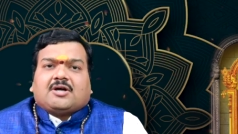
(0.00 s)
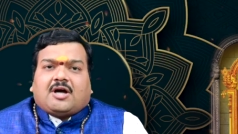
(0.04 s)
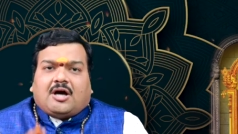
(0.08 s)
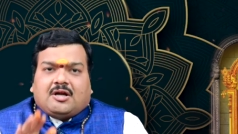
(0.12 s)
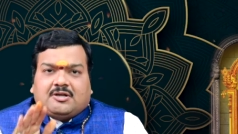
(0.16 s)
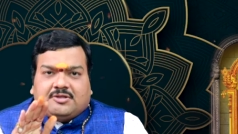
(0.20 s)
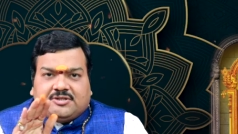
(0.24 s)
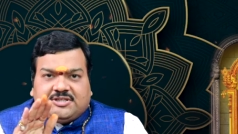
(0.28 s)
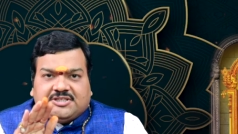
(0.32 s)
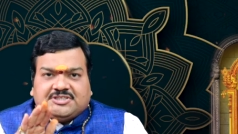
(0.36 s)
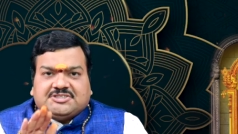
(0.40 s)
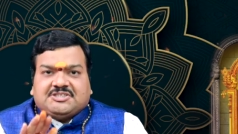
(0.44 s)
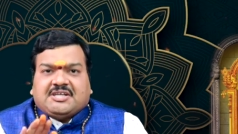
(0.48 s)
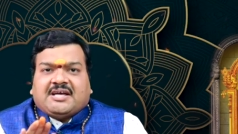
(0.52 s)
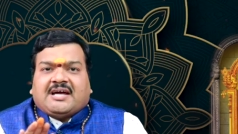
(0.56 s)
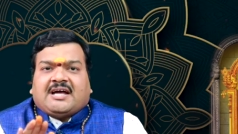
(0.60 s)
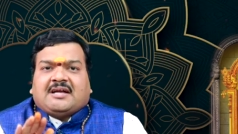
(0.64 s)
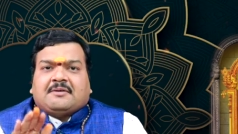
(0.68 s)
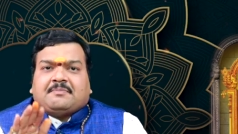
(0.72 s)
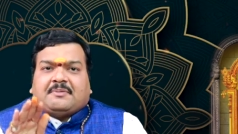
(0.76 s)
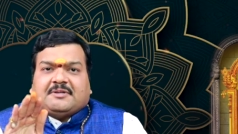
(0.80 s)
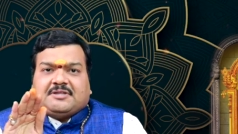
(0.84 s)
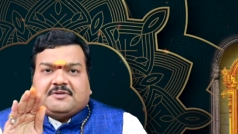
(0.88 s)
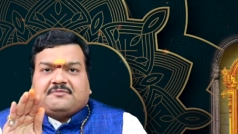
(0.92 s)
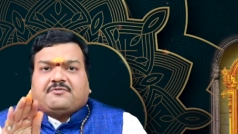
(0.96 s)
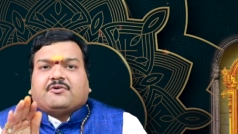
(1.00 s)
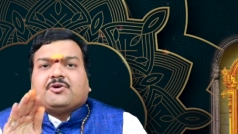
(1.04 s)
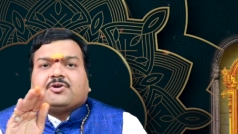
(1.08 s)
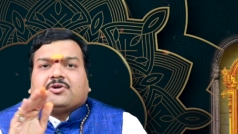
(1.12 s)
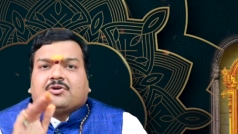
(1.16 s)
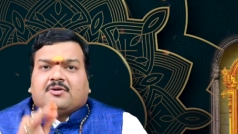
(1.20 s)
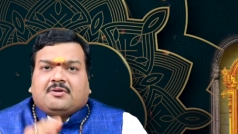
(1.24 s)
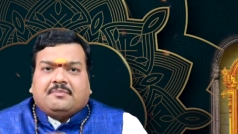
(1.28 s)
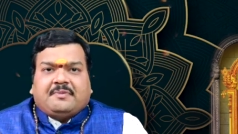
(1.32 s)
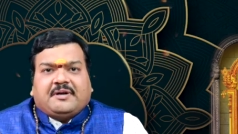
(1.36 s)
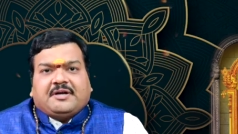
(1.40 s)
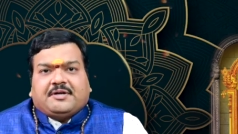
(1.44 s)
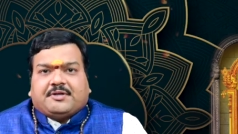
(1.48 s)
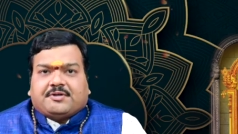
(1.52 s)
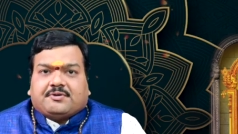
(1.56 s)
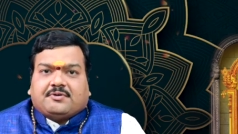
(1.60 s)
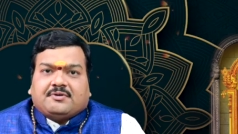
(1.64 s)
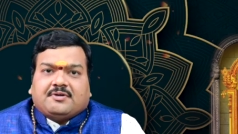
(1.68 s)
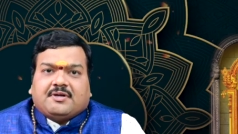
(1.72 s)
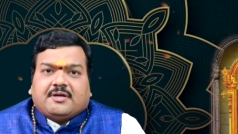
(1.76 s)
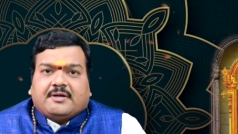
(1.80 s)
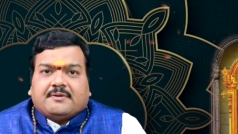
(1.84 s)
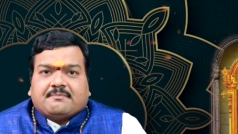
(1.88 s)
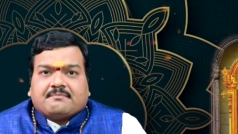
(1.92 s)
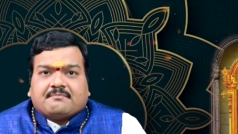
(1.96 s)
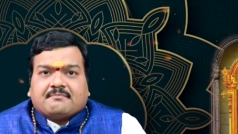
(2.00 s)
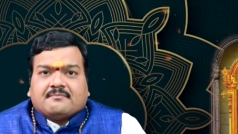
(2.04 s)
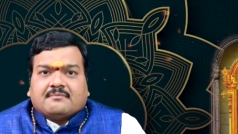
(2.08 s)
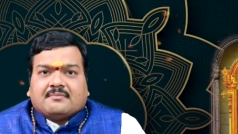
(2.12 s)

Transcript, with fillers: కనుదిష్టి గణపతి ఫోటోను పెట్టుకోండి